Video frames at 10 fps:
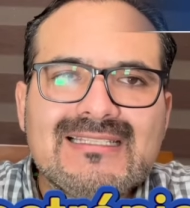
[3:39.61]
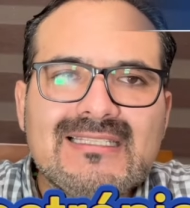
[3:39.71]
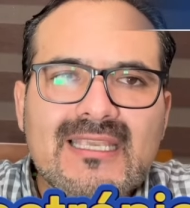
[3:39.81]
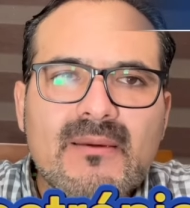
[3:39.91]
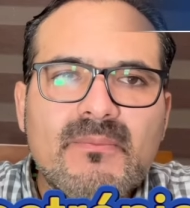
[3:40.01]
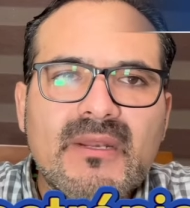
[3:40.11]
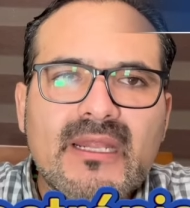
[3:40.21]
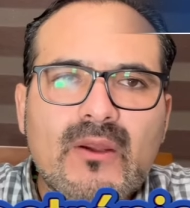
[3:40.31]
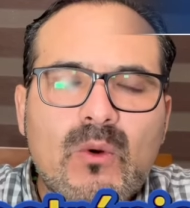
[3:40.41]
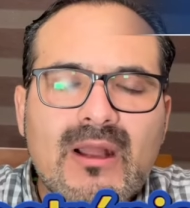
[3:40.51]
siempre
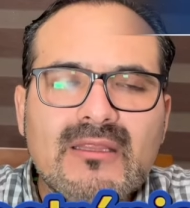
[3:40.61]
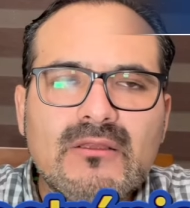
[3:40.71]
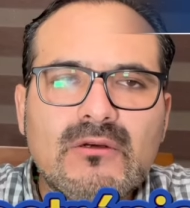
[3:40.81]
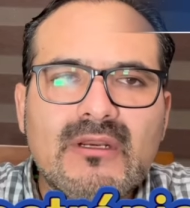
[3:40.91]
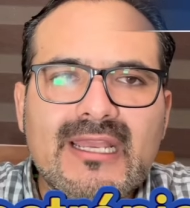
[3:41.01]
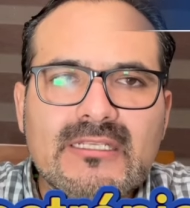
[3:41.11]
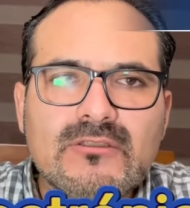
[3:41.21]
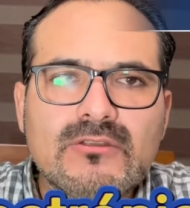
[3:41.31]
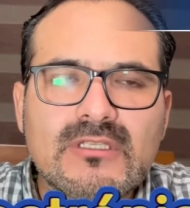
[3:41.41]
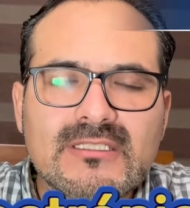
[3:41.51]
y cuando
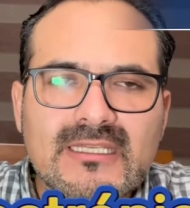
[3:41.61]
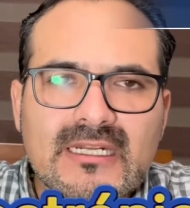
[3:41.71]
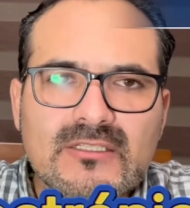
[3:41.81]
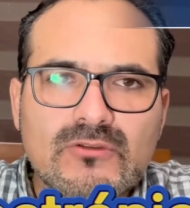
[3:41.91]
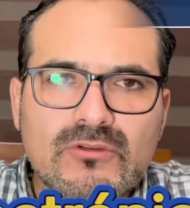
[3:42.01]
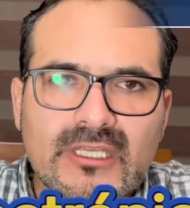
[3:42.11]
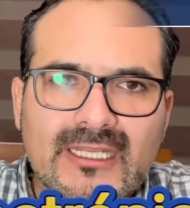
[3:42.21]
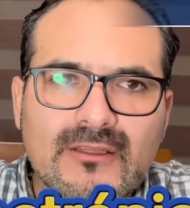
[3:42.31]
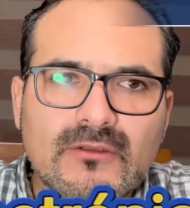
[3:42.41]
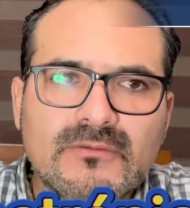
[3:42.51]
estos estén
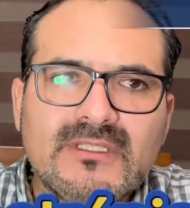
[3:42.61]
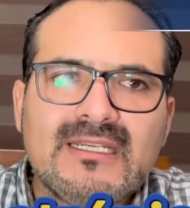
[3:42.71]
estudiando.